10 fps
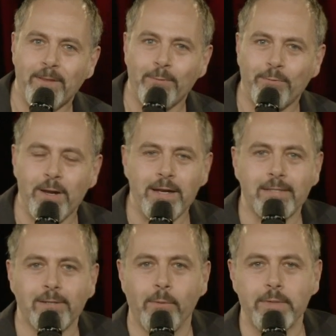werden. Früher hat
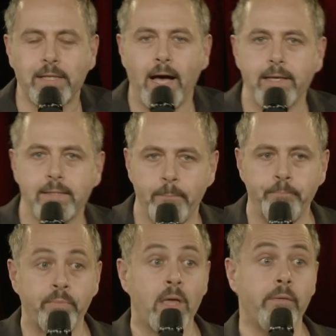es geheißen,
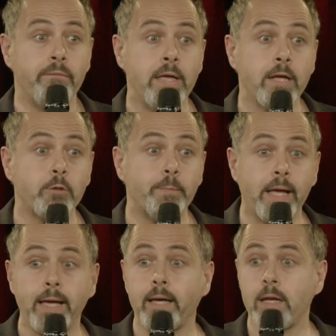wir
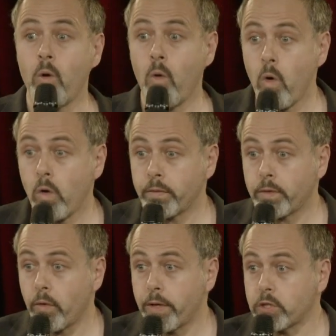sprechen
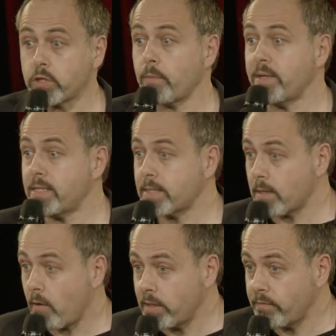Hochdeutsch, damit es
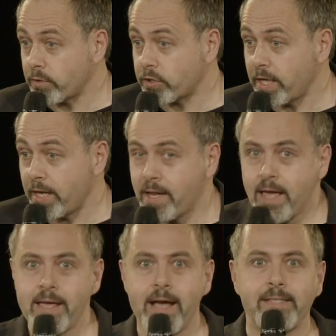alle verstehen.
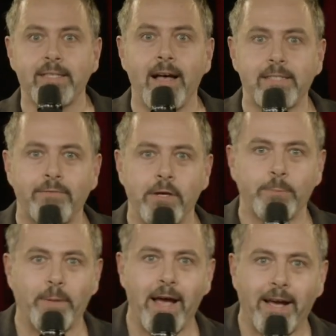Jetzt heisst es, wir
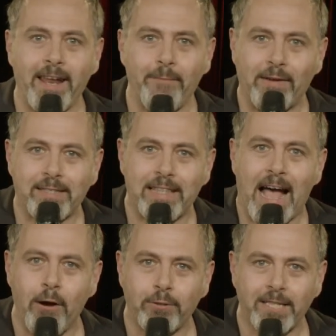sprechen etwas
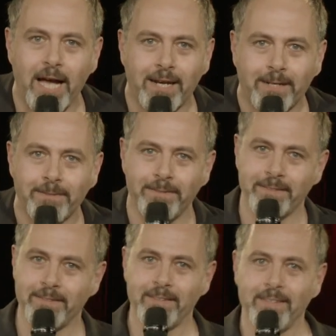lauter.
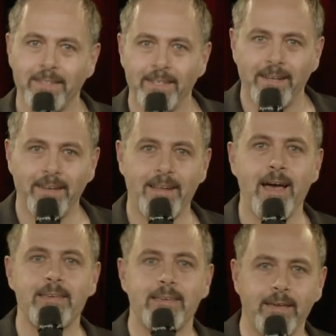
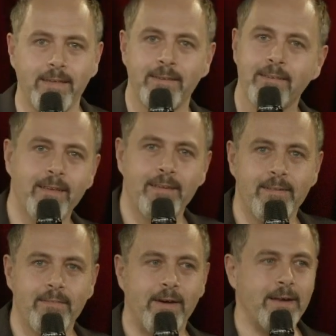Nein, hey.
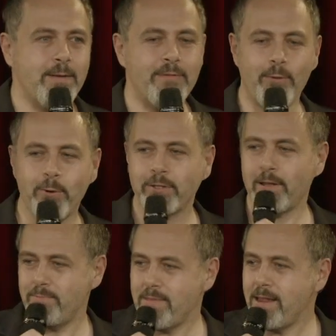Wenn ich mir vorstelle,
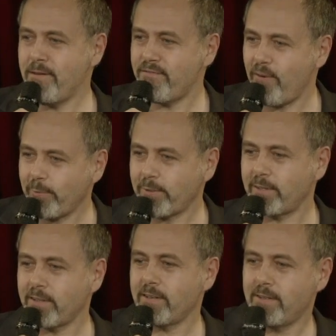mein
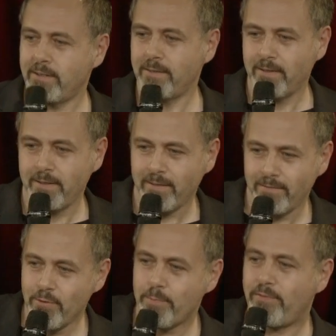Vater
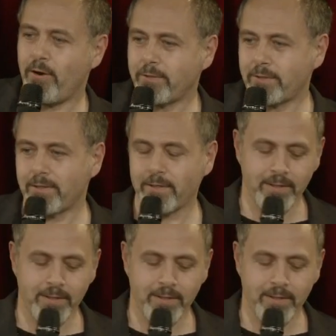wird Vater,